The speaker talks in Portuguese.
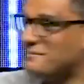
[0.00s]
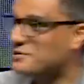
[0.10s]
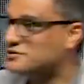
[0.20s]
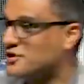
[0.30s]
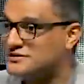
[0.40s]

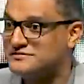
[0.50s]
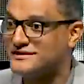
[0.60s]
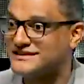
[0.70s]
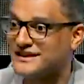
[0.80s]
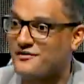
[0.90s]
para os outros e
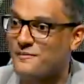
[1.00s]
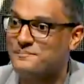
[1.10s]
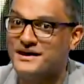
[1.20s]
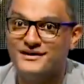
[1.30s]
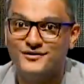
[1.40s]
você está
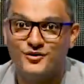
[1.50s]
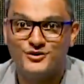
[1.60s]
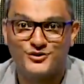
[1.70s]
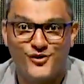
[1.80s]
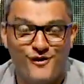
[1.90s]
copiando
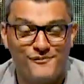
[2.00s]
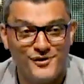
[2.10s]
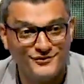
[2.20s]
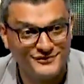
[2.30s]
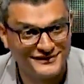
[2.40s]
os
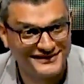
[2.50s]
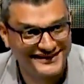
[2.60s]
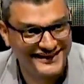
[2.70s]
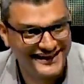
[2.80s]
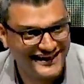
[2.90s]
comuns.
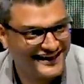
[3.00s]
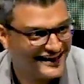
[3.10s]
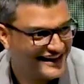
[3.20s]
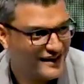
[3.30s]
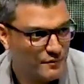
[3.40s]

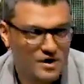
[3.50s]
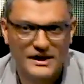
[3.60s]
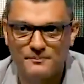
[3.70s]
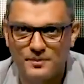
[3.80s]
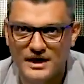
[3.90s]
Por
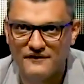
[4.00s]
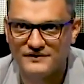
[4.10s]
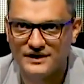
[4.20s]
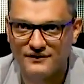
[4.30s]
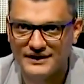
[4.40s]
quê? Porque a
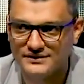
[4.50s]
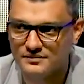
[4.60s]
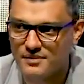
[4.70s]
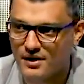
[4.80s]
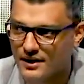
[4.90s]
vida vai indo
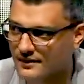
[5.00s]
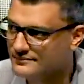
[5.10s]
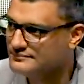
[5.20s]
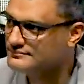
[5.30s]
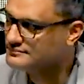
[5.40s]
embora.
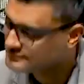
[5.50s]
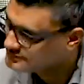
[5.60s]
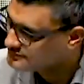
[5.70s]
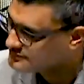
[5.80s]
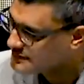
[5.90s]

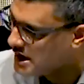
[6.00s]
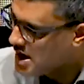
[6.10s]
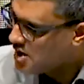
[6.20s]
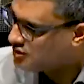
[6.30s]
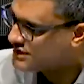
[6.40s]

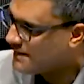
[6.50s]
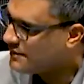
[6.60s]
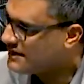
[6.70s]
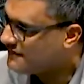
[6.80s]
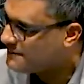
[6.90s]
O
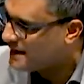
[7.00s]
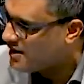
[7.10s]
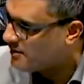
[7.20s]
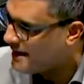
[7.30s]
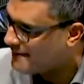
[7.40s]
diabo ele veio para
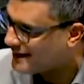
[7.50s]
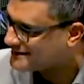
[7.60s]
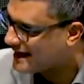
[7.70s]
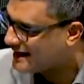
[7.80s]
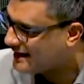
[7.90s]
roubar,
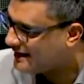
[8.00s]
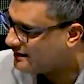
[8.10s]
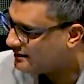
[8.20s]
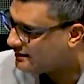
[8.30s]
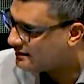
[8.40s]
matar
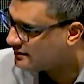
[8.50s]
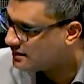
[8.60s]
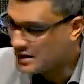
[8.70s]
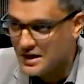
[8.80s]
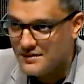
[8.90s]
e.
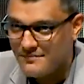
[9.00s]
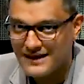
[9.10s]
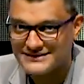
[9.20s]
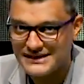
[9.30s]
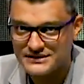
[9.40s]

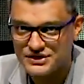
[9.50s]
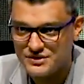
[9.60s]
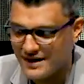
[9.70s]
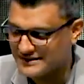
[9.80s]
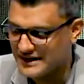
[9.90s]
Mas antes
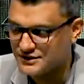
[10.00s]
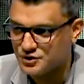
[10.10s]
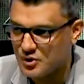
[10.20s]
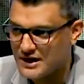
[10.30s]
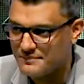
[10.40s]
de matar e
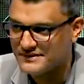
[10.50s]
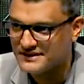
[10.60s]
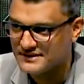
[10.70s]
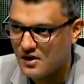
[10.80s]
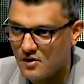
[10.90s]
destruir, ele
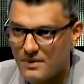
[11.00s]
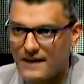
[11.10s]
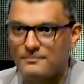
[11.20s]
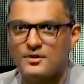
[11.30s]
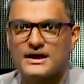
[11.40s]
precisa
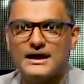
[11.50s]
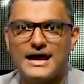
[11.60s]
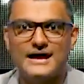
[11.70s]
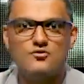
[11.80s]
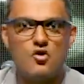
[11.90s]
roubar, porque
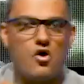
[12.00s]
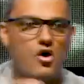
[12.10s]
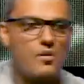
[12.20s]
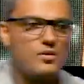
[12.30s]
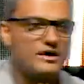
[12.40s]
é no
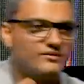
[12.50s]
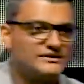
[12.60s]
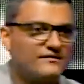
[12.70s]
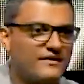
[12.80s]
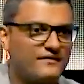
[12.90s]
roubo que
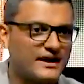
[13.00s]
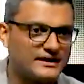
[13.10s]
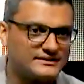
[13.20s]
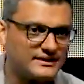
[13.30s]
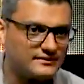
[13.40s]
você vai
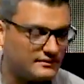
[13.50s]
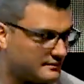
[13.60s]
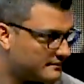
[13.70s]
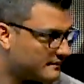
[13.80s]
enfraquecendo.